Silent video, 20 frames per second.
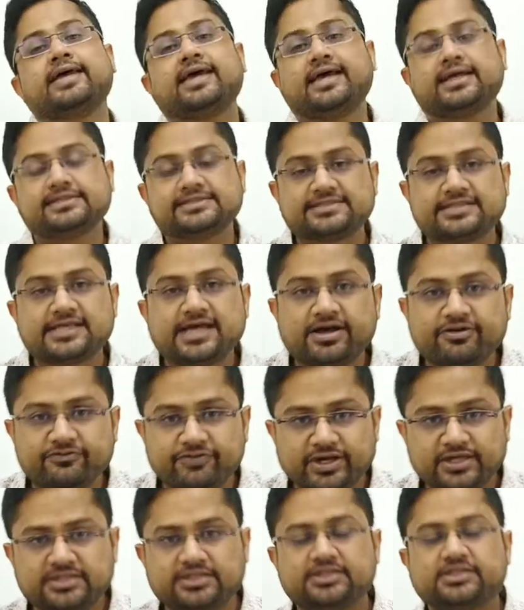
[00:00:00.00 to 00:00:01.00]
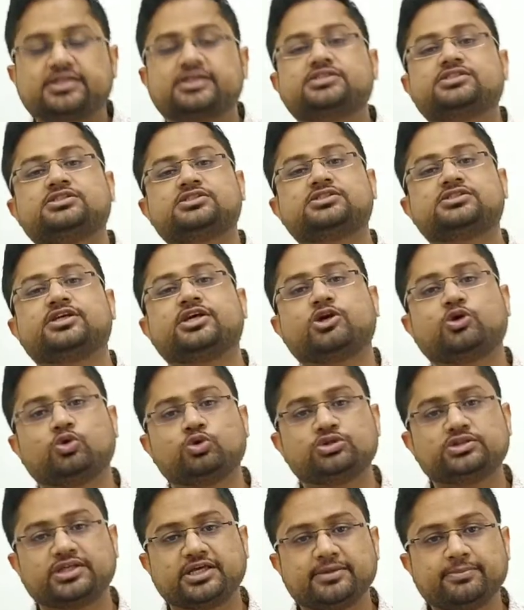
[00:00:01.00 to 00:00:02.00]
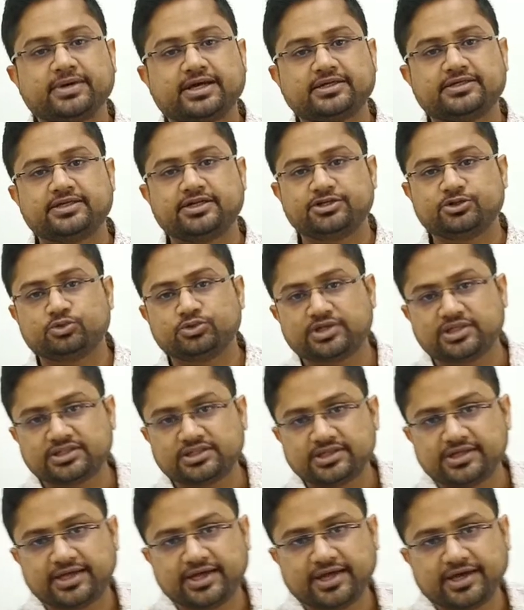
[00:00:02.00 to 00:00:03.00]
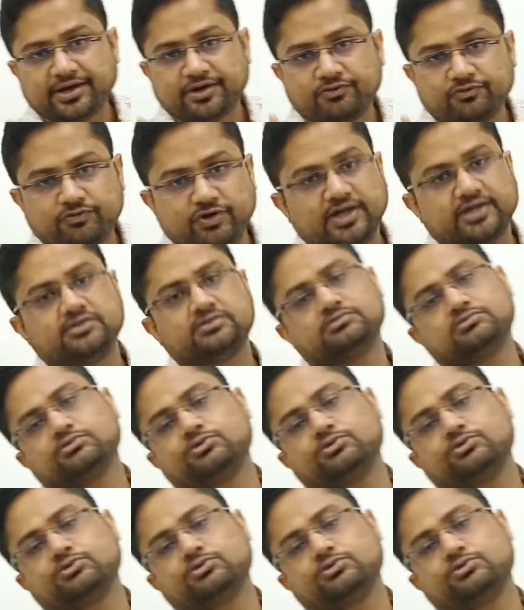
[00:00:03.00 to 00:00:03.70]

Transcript: ऐसा वेक्टर जिसकी खुद की मैग्नीट्यूड कितनी है वन